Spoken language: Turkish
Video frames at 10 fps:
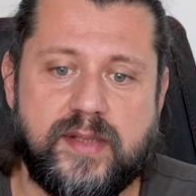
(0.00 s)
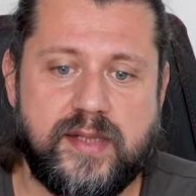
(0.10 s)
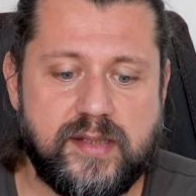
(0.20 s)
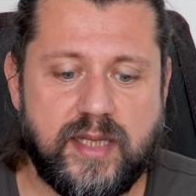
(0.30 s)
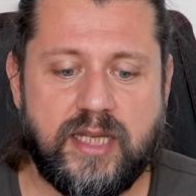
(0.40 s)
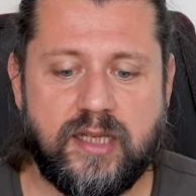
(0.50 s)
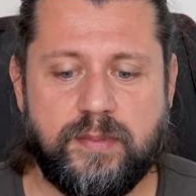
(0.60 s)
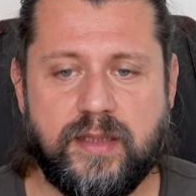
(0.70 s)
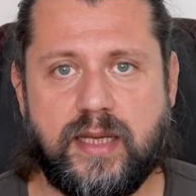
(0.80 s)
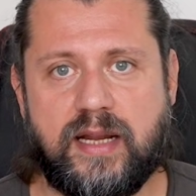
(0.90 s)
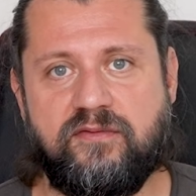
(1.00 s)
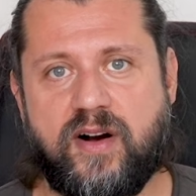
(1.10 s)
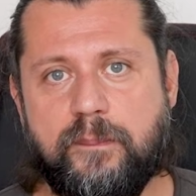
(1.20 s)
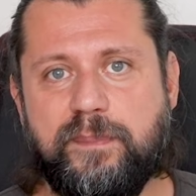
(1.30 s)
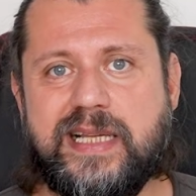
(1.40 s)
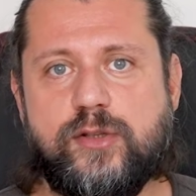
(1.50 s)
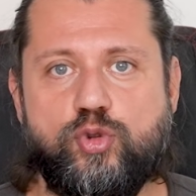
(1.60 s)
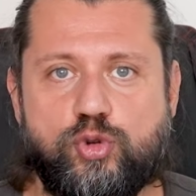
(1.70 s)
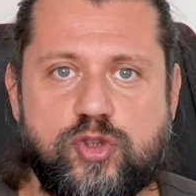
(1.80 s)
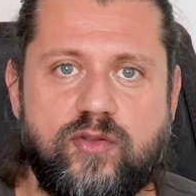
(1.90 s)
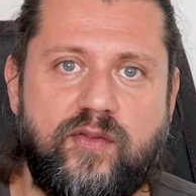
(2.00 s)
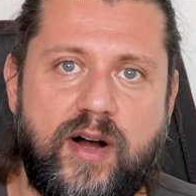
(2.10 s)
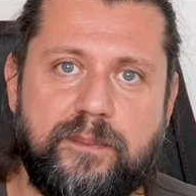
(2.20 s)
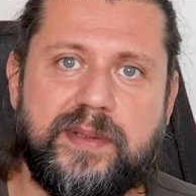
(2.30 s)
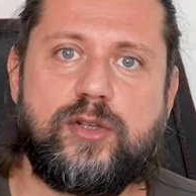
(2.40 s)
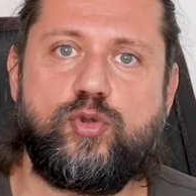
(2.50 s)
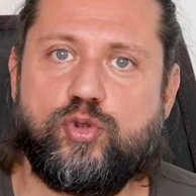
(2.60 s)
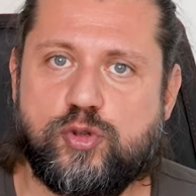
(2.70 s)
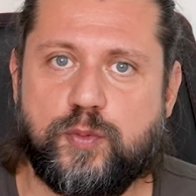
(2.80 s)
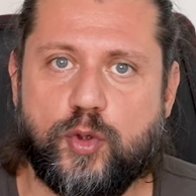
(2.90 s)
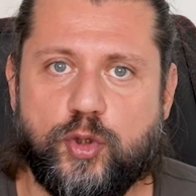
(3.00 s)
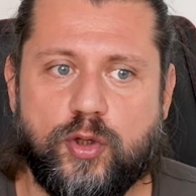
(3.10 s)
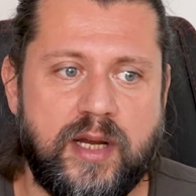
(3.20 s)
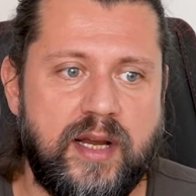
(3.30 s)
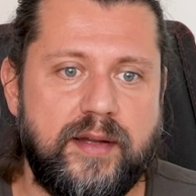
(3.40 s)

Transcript: Siz dediğim gibi yani OnePlus 9'u ve OnePlus 9 Pro'yu